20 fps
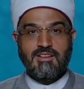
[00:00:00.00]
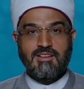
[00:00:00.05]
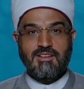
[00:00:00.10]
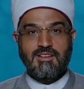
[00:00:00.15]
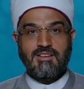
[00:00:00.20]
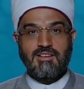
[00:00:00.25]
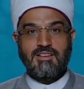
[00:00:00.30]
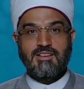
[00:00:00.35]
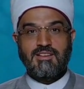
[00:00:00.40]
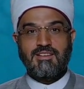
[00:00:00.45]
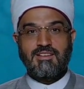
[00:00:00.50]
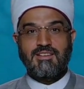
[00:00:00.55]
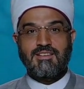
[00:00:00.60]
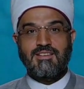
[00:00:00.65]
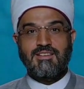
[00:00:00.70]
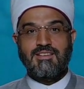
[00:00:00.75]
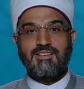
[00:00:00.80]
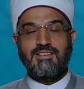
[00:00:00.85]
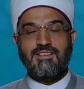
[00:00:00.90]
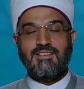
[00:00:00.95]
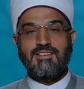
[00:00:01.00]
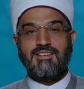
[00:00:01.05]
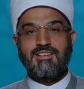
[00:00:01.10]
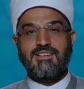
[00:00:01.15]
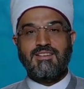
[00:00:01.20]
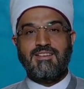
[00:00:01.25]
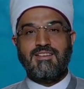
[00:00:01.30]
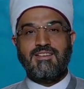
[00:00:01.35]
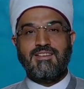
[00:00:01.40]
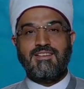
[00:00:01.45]
انا
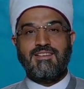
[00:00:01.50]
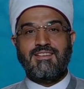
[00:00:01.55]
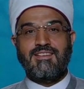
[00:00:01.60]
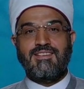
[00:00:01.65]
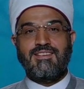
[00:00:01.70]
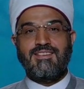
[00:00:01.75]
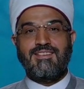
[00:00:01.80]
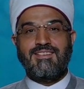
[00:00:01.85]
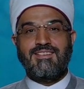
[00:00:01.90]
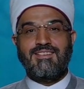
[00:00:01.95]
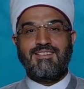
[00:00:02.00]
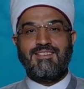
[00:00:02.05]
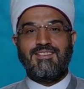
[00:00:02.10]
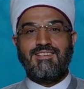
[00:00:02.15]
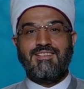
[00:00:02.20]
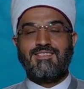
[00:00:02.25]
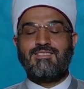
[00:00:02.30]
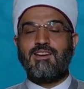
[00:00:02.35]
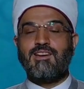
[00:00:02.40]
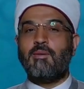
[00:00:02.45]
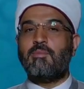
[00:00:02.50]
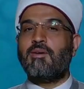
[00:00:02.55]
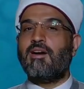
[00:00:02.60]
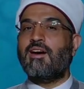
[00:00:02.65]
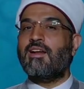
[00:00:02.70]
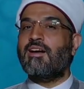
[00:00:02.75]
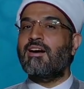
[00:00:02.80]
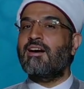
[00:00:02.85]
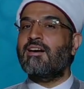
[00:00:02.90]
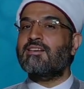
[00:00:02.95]
يعني، طب
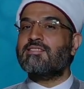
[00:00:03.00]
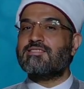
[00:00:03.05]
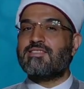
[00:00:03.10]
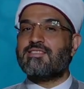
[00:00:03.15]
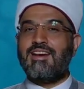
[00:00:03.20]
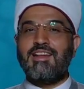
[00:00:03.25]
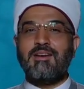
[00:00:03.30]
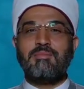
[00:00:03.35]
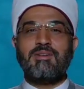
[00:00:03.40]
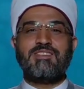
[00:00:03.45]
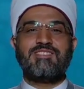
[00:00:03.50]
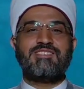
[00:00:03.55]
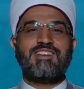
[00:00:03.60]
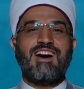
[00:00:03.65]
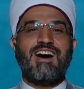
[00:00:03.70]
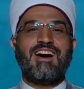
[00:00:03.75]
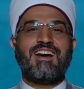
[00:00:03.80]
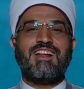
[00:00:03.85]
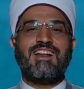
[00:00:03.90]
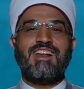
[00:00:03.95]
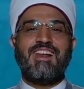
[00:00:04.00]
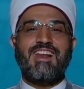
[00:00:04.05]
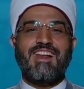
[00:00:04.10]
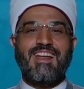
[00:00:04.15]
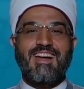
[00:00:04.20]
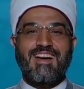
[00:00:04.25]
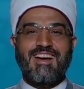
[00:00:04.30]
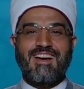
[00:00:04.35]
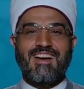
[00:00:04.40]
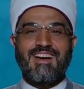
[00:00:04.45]
خلاص انا بنصحك
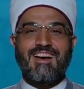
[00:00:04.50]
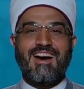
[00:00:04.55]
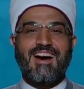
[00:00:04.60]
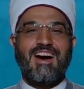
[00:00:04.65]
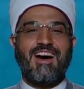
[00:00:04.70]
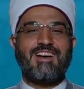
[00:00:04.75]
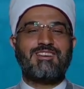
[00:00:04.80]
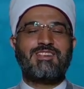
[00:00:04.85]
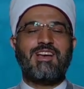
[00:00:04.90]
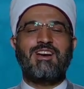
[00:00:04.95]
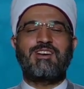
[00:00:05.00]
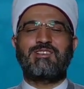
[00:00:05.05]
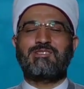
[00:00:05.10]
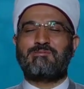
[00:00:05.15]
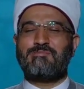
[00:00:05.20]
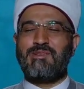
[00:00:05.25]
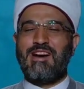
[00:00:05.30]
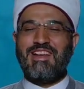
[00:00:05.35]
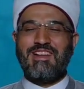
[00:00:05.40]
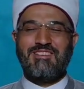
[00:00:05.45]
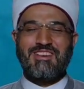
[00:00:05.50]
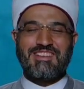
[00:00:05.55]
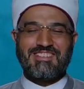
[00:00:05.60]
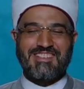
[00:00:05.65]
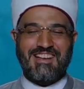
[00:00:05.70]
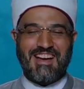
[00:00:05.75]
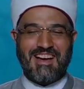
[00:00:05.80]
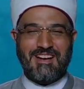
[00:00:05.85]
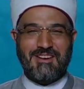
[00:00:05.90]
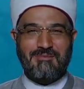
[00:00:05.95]
لله عشان اسمعني بس
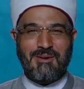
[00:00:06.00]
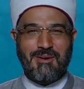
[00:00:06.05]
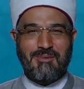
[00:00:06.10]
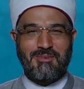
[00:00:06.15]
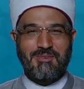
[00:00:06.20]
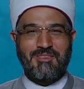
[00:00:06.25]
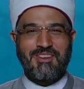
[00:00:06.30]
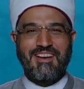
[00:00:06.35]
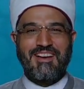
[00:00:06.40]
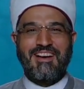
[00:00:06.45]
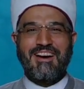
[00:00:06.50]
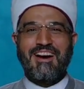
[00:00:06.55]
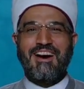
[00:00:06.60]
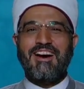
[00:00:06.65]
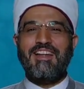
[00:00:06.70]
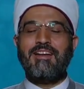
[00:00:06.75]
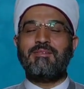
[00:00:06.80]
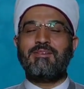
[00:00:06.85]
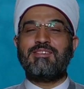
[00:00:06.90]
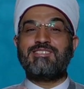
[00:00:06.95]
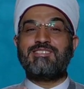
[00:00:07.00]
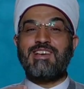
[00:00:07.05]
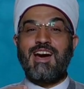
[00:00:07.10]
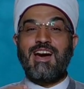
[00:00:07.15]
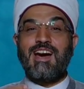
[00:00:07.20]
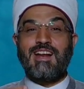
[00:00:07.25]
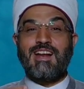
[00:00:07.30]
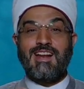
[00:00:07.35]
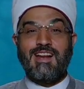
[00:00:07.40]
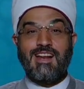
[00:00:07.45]
يا حاج محمود انا
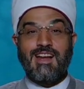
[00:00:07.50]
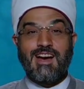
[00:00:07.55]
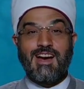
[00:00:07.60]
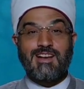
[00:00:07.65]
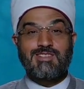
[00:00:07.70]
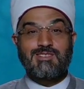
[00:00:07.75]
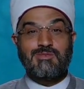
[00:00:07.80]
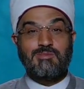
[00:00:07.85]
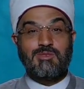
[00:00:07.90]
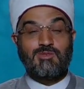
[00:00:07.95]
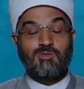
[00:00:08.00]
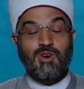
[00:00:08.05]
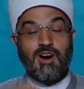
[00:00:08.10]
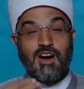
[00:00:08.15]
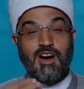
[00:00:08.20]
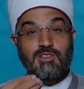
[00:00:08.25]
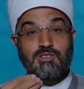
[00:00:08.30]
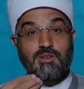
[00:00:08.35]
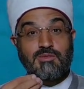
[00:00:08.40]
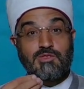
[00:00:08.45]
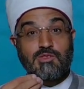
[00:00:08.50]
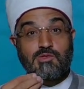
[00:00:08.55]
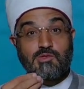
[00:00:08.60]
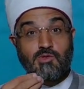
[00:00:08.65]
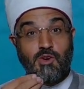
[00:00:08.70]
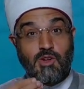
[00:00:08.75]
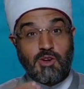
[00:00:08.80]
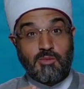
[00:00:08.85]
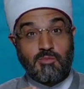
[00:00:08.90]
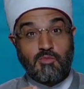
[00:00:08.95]
بنصحك لله عشان ما تقعش في
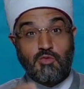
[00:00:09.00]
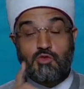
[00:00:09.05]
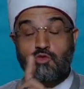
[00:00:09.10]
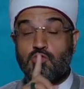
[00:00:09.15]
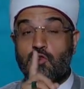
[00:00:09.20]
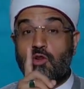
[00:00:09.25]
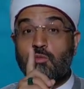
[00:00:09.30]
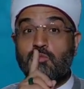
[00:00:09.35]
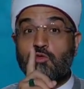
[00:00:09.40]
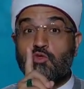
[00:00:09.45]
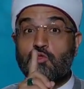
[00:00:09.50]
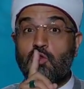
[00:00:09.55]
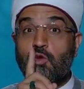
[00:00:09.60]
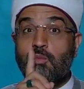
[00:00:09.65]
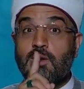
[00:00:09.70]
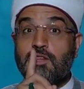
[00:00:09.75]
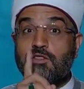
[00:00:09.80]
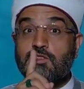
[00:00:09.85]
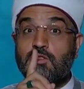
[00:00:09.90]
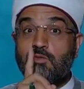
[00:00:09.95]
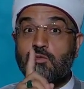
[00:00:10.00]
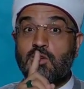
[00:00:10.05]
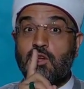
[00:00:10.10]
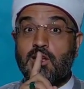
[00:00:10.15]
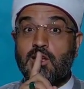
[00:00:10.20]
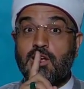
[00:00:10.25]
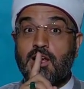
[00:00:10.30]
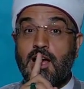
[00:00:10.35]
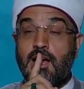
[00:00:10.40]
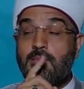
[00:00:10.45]
الظلم والظلم ظلمات يوم
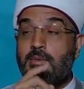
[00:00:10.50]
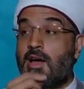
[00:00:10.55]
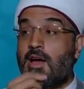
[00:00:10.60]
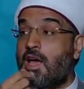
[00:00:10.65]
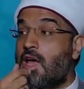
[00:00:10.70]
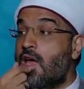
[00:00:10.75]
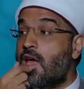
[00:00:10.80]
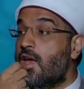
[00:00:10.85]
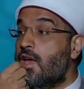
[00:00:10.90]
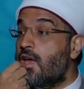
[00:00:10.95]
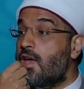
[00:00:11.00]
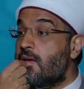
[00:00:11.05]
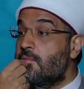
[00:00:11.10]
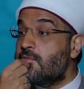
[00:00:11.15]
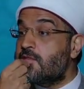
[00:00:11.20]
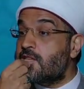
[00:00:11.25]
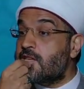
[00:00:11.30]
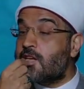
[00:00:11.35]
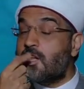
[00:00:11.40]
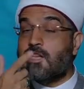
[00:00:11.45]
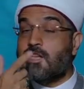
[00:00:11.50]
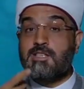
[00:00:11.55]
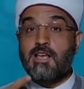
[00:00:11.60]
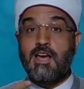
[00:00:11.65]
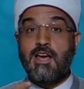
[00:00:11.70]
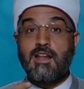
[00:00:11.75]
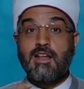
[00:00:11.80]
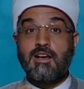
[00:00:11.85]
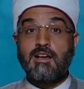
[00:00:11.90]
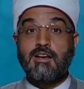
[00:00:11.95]
القيامه امسك
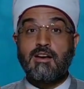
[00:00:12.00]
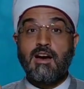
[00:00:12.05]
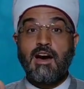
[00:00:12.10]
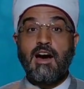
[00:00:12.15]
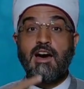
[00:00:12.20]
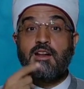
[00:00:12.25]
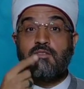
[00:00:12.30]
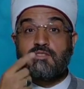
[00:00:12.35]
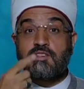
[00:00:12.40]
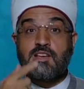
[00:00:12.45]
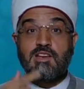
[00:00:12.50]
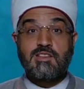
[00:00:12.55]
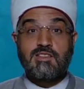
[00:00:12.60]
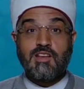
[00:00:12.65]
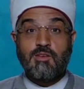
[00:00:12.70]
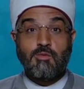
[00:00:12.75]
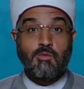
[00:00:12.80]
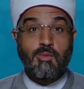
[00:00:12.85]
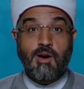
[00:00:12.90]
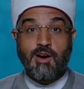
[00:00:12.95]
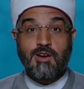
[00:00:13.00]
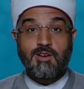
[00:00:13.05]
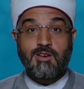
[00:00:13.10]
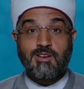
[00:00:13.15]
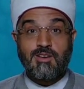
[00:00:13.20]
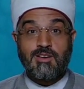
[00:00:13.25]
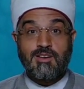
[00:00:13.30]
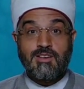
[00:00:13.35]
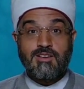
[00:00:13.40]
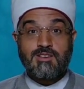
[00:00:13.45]
لسانك عارف سيدنا ابو بكر
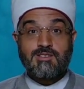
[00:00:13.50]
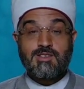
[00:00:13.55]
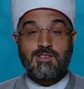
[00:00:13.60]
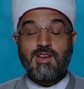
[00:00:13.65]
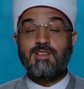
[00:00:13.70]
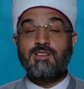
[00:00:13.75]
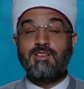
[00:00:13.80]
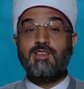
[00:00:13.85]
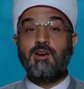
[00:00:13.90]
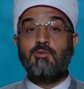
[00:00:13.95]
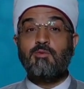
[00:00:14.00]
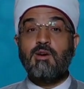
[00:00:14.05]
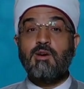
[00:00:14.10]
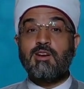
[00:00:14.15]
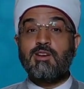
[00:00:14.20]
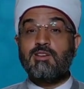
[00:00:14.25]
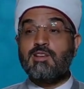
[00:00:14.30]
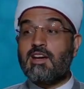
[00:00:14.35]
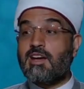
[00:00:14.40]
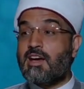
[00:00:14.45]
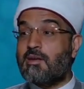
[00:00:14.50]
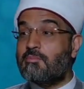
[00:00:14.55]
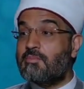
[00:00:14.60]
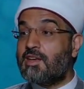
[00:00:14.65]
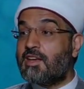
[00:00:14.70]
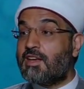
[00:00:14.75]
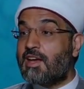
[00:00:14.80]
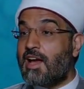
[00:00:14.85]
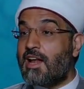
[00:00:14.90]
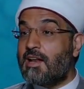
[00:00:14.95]
سيدنا ابو بكر ده كان
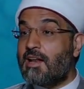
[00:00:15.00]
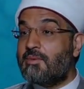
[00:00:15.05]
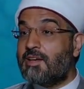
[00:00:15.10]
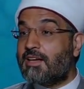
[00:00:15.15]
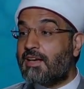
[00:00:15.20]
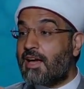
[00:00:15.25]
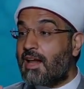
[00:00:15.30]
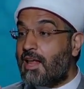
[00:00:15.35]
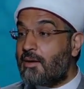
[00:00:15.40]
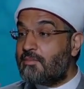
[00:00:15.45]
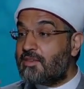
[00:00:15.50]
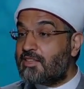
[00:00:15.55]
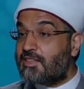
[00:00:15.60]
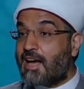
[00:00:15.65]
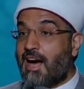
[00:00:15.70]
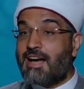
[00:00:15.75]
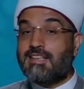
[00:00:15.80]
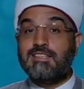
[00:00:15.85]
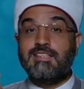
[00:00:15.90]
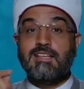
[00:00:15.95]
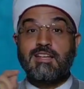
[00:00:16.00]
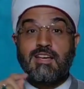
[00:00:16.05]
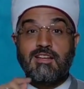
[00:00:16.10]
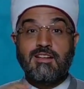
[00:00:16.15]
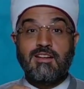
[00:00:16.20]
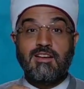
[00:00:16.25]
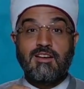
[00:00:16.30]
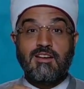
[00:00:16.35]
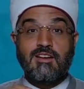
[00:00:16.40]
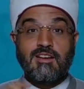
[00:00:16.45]
بيتكلم الكلام يتعدي
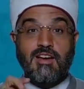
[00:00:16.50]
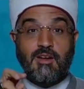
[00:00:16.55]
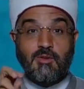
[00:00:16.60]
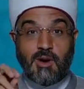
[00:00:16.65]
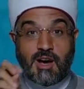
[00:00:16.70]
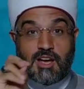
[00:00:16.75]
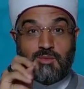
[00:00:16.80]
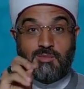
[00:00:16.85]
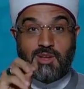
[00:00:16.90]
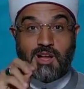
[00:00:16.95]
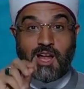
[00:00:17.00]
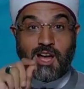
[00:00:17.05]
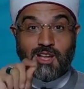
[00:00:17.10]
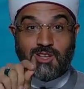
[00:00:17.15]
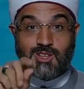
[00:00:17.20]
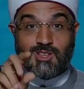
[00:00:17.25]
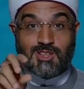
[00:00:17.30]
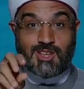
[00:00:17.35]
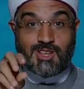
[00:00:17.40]
كده كان واخد من حضره